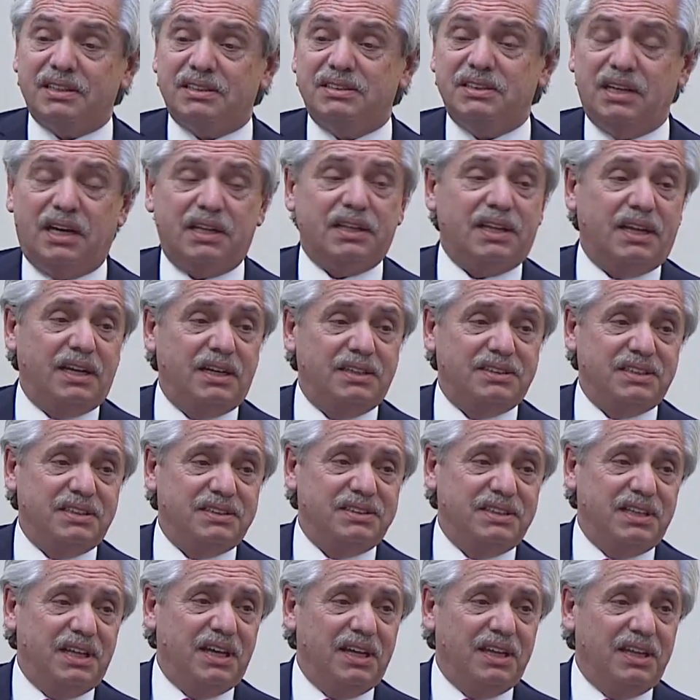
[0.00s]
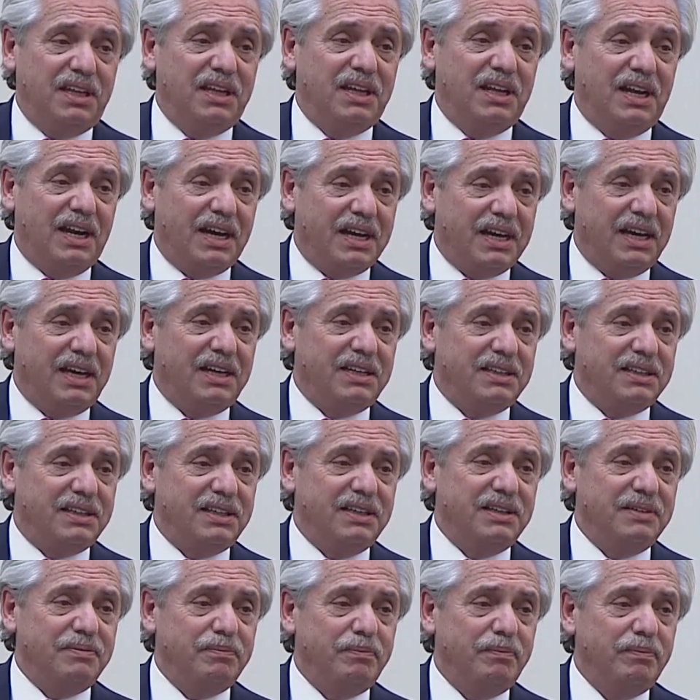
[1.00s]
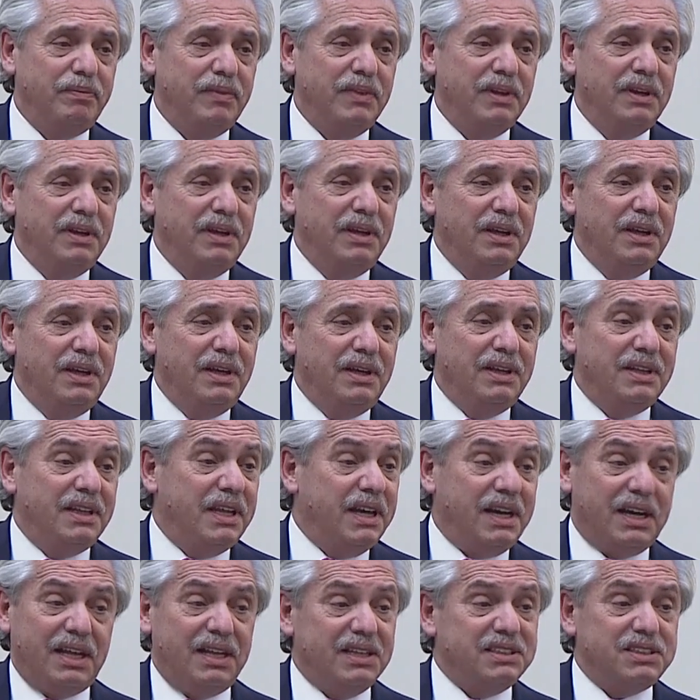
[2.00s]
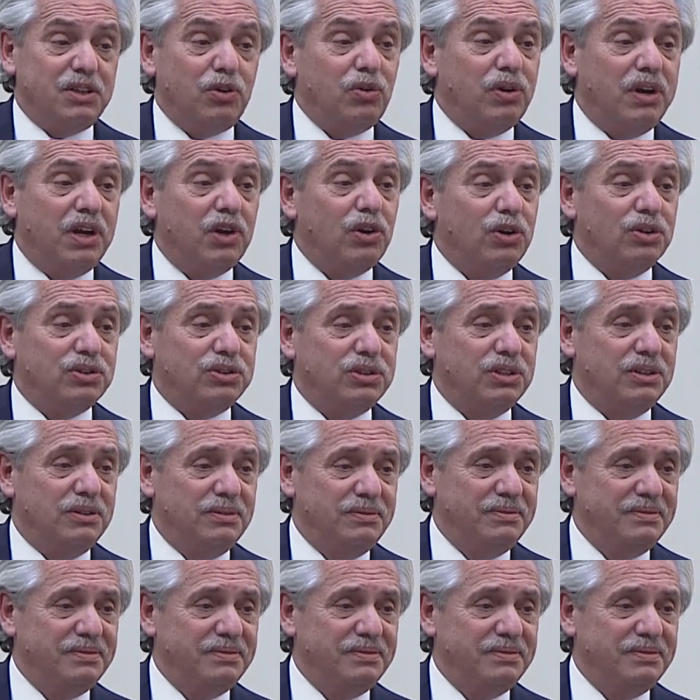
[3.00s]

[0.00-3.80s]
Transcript: ciertas necesidades de la gente deja de ser un negocio